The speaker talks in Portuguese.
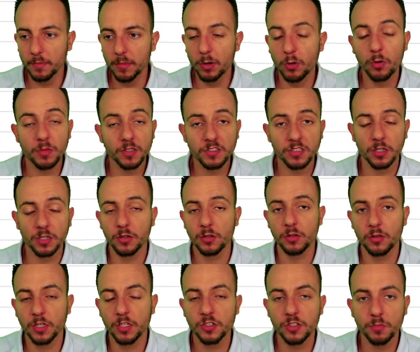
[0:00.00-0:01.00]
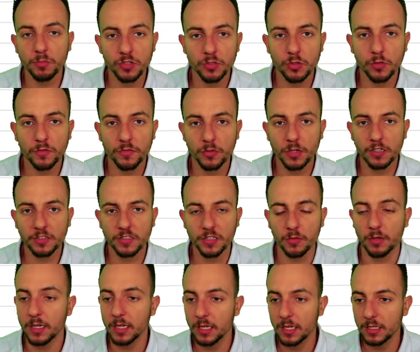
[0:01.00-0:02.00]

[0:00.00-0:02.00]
Mas como assim? Que tipo de configuração?